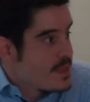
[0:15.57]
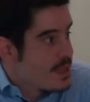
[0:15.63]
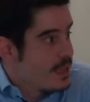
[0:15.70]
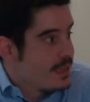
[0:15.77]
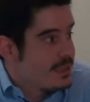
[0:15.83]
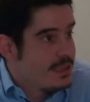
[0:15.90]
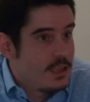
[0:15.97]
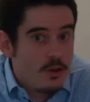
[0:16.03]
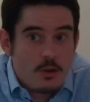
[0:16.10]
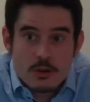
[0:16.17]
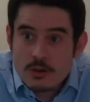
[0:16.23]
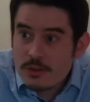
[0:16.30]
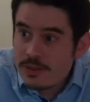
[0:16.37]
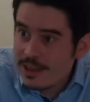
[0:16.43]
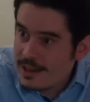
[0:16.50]
Sin
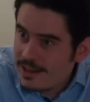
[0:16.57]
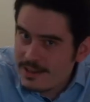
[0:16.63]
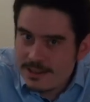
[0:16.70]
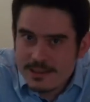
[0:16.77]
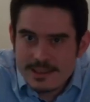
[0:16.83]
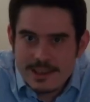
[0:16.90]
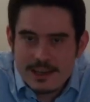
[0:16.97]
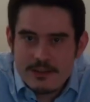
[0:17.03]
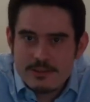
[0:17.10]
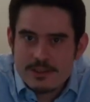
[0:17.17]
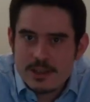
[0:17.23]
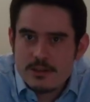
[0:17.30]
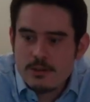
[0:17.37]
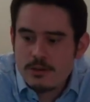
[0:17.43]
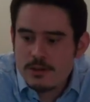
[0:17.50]
conocerle, sin tener
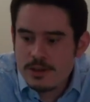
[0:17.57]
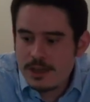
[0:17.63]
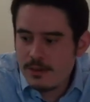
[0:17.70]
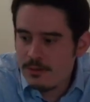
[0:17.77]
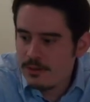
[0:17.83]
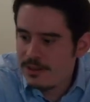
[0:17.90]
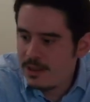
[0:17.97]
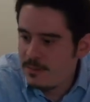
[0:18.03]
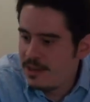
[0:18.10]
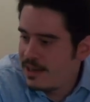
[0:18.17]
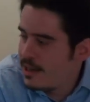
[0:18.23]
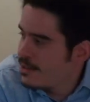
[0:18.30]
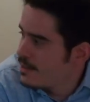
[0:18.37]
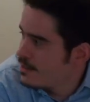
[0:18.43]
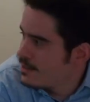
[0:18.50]
contacto con él, cuando terminé
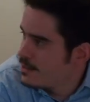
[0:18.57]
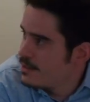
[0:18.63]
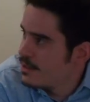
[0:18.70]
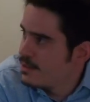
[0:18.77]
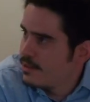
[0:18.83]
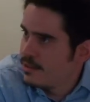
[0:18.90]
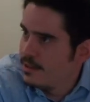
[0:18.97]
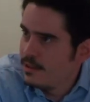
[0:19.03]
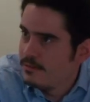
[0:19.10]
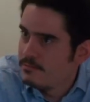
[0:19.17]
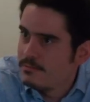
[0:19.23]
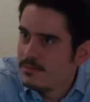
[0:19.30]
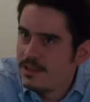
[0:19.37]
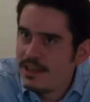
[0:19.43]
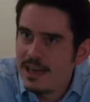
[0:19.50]
la tesis decidí
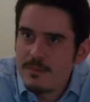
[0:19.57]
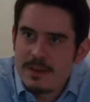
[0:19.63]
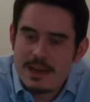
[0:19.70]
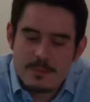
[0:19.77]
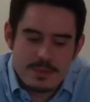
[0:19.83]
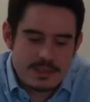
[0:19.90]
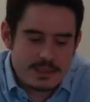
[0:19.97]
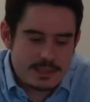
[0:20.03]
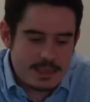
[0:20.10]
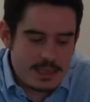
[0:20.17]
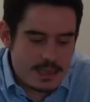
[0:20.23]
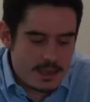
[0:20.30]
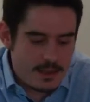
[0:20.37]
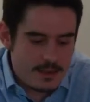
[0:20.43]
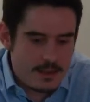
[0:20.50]
tirarme a la
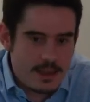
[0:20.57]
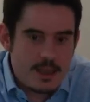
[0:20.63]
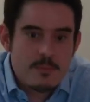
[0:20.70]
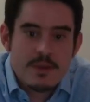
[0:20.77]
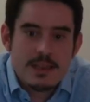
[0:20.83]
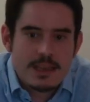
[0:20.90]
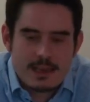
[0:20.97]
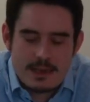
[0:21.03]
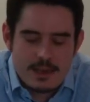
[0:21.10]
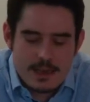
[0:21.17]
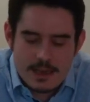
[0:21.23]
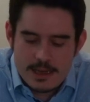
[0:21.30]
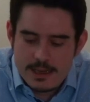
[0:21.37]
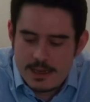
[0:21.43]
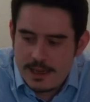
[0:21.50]
piscina e invitarle
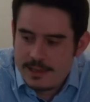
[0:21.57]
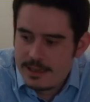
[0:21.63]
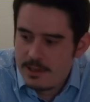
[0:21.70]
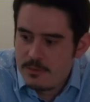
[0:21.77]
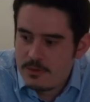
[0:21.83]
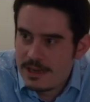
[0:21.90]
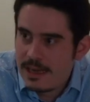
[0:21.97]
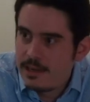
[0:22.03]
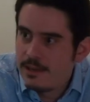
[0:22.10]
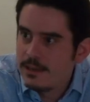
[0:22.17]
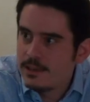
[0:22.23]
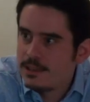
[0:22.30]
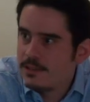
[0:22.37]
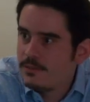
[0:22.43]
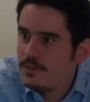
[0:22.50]
al, al tribunal.
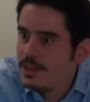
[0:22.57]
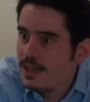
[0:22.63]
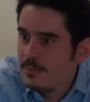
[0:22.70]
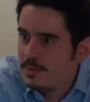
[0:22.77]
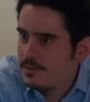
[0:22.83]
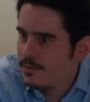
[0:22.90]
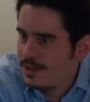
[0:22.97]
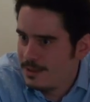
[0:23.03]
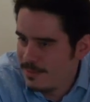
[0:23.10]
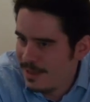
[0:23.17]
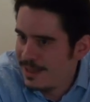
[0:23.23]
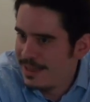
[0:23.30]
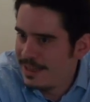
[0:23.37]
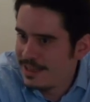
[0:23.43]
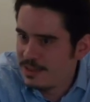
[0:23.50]
Jean-Philippe, y me
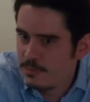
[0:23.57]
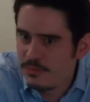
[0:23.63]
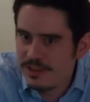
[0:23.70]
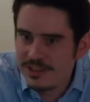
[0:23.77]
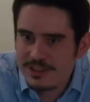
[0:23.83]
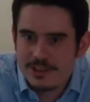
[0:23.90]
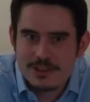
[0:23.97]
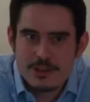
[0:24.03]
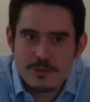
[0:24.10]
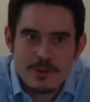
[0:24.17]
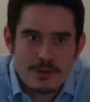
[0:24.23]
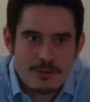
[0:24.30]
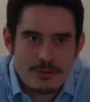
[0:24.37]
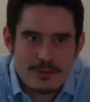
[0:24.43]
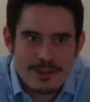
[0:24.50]
enteré después, no me
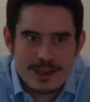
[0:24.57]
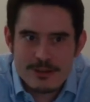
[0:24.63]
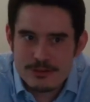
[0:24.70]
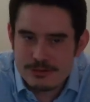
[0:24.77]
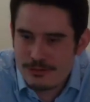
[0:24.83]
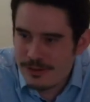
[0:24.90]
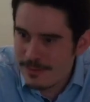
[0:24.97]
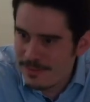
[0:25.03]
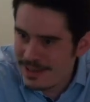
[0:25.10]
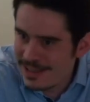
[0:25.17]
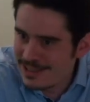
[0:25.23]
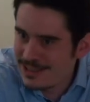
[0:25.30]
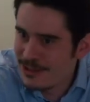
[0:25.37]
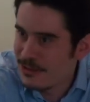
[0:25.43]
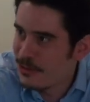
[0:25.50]
conocía no solo a mí,
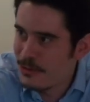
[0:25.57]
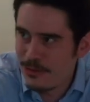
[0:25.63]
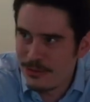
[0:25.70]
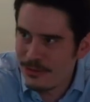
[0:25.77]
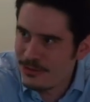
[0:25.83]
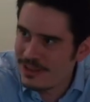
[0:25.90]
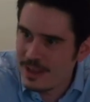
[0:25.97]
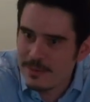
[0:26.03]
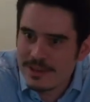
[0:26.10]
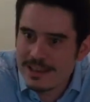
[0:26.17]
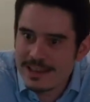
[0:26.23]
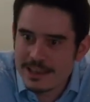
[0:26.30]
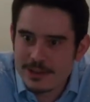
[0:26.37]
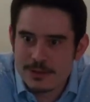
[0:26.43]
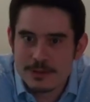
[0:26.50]
sino no conocía a mi
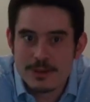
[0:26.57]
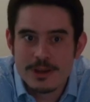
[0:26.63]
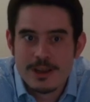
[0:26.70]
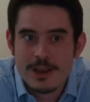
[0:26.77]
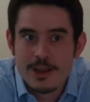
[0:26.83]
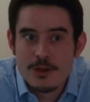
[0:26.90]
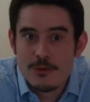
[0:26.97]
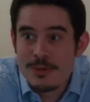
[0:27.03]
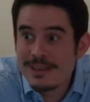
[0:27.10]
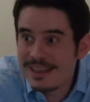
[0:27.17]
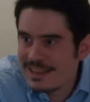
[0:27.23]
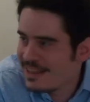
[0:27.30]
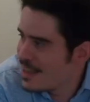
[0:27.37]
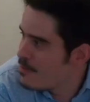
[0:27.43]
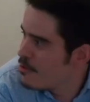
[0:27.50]
director no
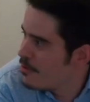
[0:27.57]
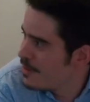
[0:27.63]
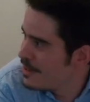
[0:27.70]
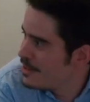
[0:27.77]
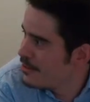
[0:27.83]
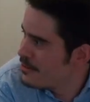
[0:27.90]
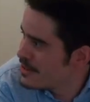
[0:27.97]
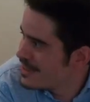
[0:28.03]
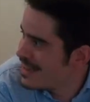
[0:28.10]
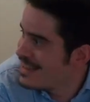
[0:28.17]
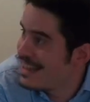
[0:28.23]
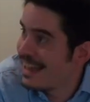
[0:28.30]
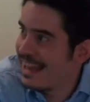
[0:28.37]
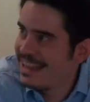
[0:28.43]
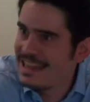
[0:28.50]
entendía muy bien de dónde
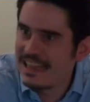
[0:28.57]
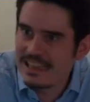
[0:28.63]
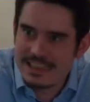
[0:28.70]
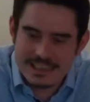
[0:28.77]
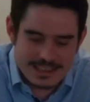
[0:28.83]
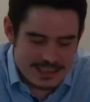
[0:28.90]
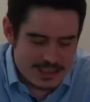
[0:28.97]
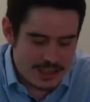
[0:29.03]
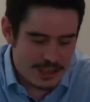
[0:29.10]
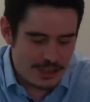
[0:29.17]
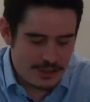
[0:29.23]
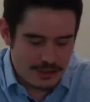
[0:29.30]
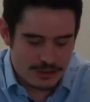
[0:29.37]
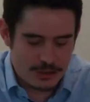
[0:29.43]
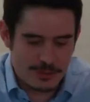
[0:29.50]
salía aquella tesis
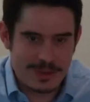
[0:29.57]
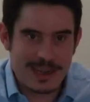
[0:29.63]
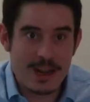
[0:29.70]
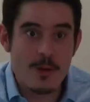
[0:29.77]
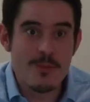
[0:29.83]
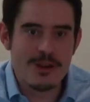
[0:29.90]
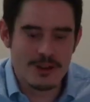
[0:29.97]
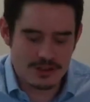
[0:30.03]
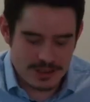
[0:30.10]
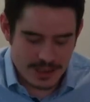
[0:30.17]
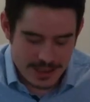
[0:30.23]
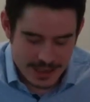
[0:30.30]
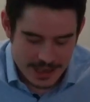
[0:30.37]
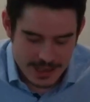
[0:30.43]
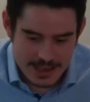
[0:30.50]
sobre la ominosa
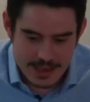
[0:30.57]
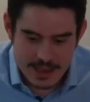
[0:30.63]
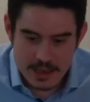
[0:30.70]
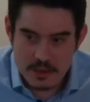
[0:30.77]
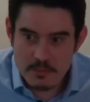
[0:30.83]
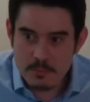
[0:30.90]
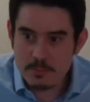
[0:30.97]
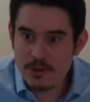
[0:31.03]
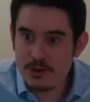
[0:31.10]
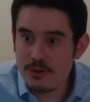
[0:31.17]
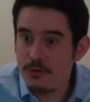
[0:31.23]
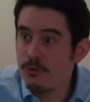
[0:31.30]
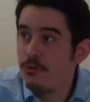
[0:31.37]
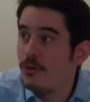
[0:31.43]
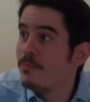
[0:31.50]
década, pero no
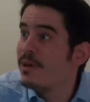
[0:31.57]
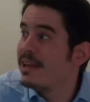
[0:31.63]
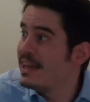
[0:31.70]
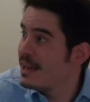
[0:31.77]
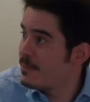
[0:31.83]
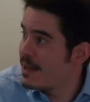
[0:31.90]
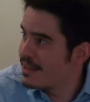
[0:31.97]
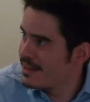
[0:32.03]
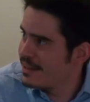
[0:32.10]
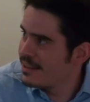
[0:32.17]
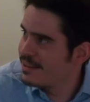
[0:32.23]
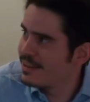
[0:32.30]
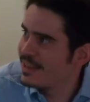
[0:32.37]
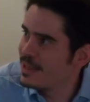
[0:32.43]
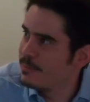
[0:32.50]
dudó en venir a Madrid
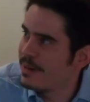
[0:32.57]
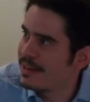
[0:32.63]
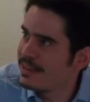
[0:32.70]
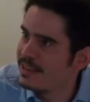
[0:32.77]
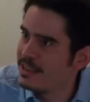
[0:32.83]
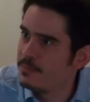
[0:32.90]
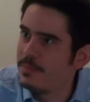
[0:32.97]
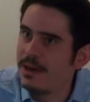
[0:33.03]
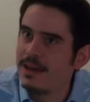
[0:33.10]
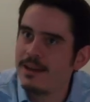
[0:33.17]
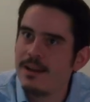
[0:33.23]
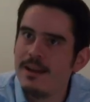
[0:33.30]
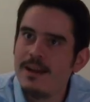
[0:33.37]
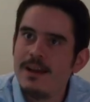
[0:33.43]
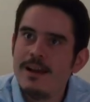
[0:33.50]
y participar
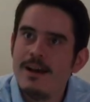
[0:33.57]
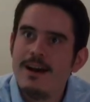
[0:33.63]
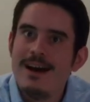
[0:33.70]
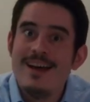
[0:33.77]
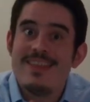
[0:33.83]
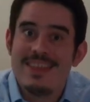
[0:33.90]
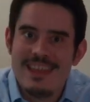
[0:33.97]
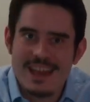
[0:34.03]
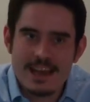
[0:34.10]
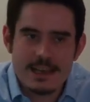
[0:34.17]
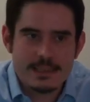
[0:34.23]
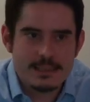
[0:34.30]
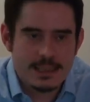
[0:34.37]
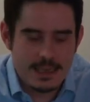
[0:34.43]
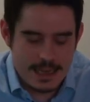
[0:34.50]
a
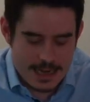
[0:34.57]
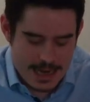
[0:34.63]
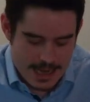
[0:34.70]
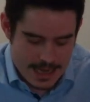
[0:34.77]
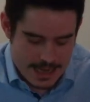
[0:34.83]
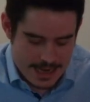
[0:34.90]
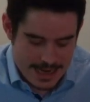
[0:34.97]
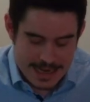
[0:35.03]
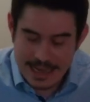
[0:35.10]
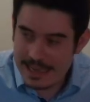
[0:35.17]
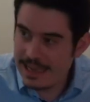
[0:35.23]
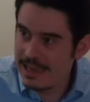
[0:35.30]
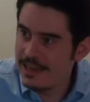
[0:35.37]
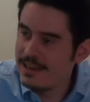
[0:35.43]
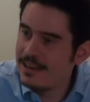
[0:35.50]
ciegas en,
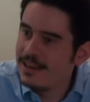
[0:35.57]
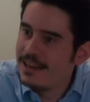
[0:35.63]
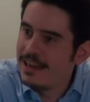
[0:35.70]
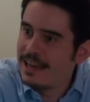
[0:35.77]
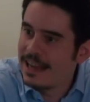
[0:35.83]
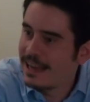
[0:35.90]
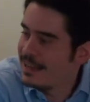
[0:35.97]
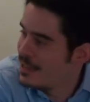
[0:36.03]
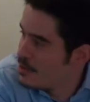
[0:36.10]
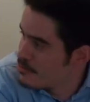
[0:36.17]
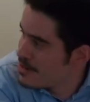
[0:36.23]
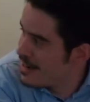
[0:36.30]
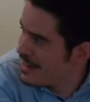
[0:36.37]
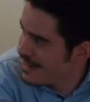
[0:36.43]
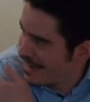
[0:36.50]
aquel,
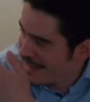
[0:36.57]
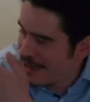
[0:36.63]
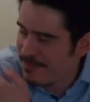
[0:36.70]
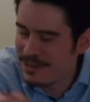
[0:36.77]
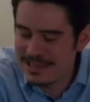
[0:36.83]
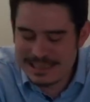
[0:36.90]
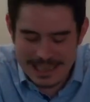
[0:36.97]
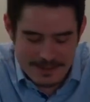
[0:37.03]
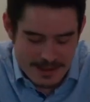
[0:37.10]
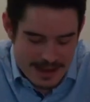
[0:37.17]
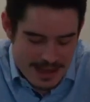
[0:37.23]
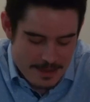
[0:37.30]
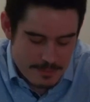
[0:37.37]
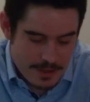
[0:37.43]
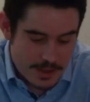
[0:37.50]
tribunal en el que también
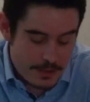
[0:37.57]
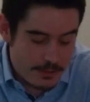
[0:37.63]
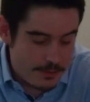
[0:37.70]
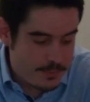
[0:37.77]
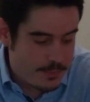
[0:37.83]
estaba Pedro.